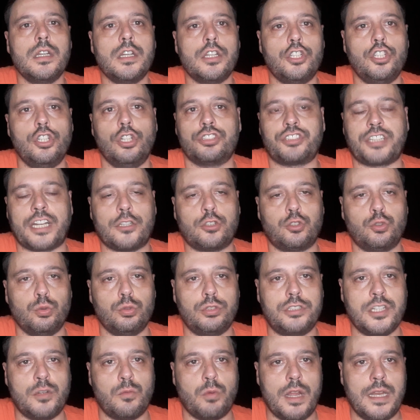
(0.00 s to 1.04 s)
Io tra
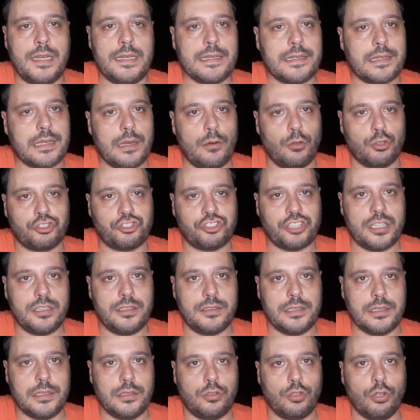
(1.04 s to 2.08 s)
tutti quelli che ho
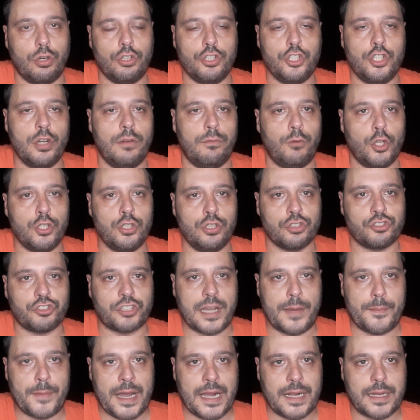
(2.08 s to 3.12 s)
sentito, io voglio
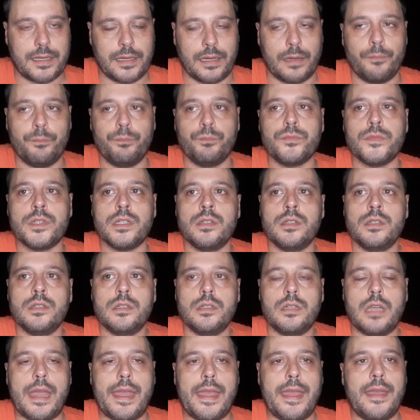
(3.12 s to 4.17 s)
Scamacca
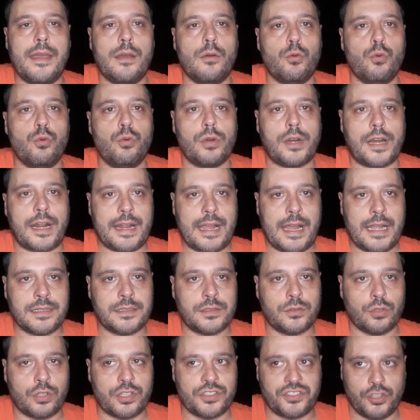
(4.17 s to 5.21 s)
è un
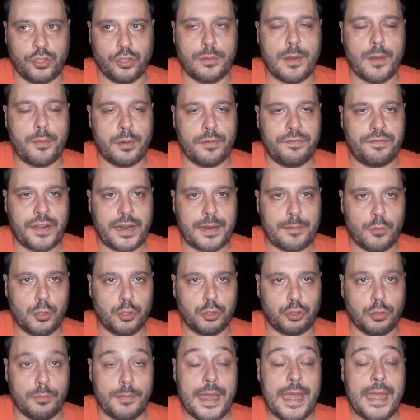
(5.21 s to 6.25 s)
ragazzo che secondo me può fare
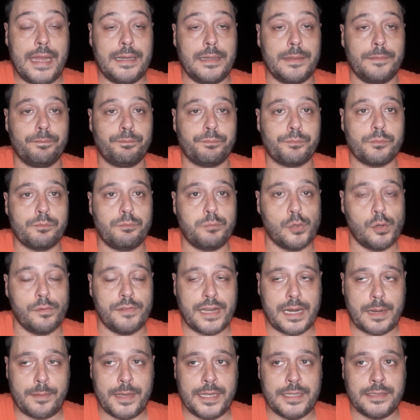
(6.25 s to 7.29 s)
molto bene, può
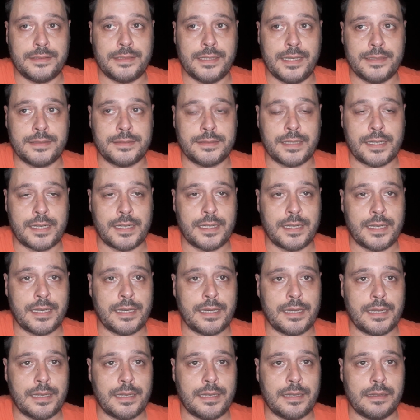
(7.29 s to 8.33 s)
veramente
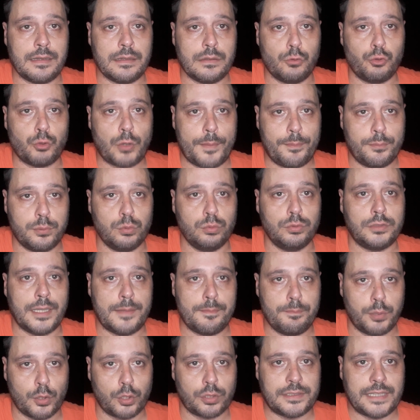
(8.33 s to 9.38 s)
essere una punta
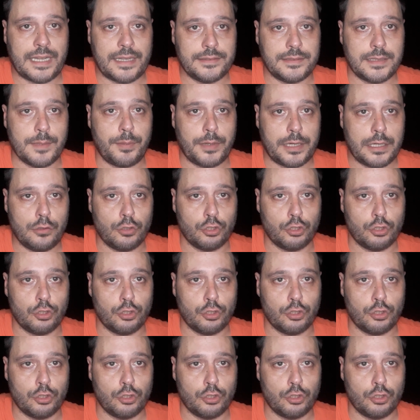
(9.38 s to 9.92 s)
importante per il